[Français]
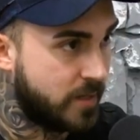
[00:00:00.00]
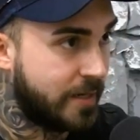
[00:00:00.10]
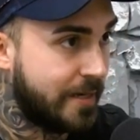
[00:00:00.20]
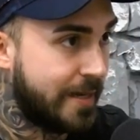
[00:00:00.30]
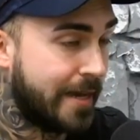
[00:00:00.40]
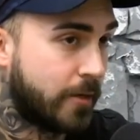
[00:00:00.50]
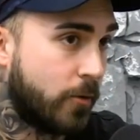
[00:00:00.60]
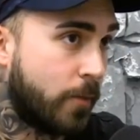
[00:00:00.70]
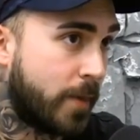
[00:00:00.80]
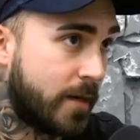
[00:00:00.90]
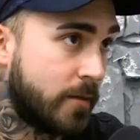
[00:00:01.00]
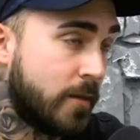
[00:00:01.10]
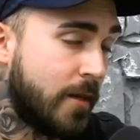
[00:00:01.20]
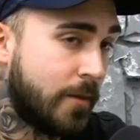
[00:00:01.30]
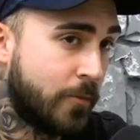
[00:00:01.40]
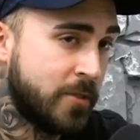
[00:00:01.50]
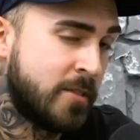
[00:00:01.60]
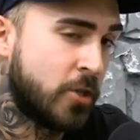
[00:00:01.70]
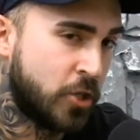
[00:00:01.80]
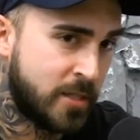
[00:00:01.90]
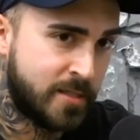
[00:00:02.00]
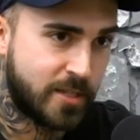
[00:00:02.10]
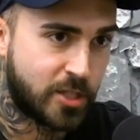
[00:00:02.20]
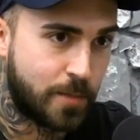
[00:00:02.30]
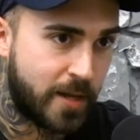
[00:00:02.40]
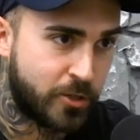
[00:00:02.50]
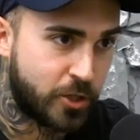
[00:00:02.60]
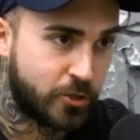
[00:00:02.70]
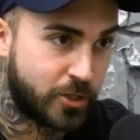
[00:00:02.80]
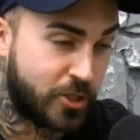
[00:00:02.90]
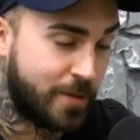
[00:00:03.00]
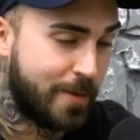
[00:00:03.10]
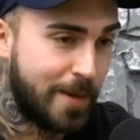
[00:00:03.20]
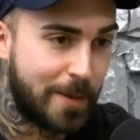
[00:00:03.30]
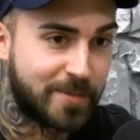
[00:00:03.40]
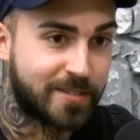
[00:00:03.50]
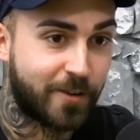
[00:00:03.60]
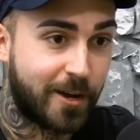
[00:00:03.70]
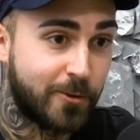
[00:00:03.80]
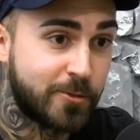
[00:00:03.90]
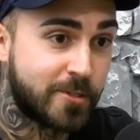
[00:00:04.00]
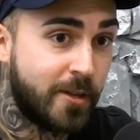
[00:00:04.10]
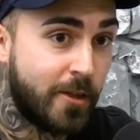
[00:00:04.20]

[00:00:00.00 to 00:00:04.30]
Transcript: clients qui on parle. Moi, c'est ce que j'ai dit cette semaine. j'ai même ma petite phrase.